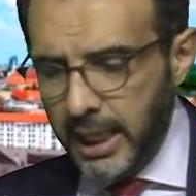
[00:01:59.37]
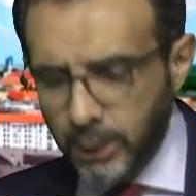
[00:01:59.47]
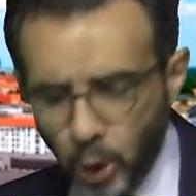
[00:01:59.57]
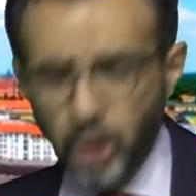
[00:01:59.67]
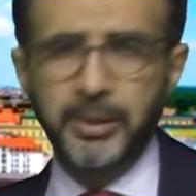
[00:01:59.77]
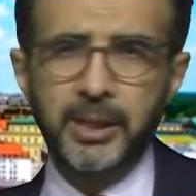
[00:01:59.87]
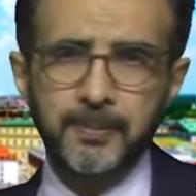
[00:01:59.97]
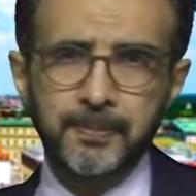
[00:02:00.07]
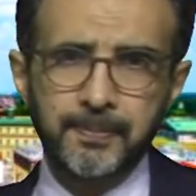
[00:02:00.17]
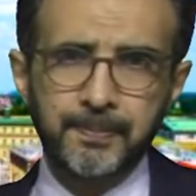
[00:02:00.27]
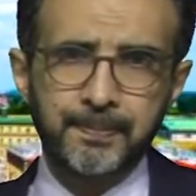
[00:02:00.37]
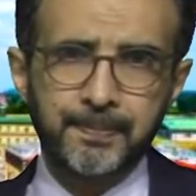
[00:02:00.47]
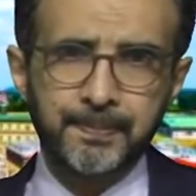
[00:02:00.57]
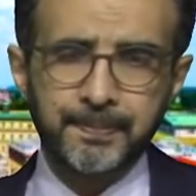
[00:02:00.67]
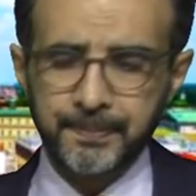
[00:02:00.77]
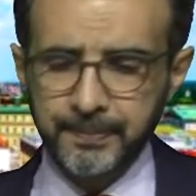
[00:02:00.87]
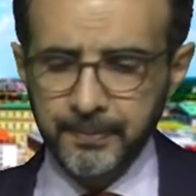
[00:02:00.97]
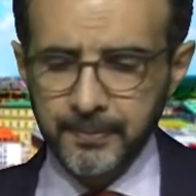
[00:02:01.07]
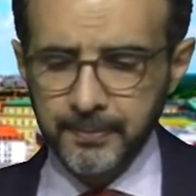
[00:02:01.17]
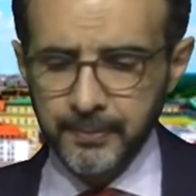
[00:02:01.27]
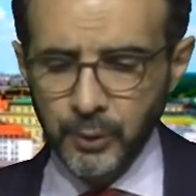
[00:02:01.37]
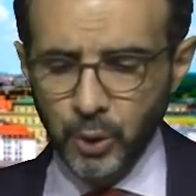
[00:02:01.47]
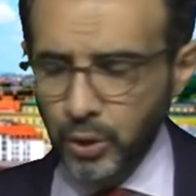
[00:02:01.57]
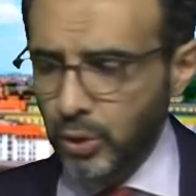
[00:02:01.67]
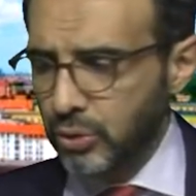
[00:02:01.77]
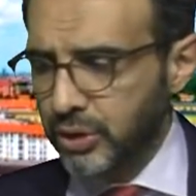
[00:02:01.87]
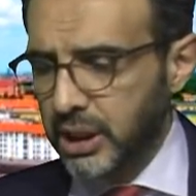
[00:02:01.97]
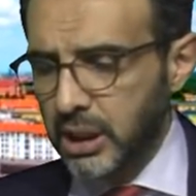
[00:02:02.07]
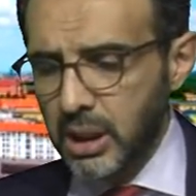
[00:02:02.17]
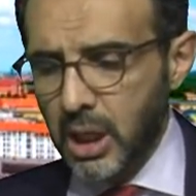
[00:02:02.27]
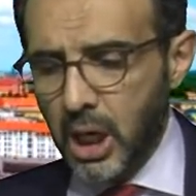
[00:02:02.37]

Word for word: Ekonomi görüyoruz ki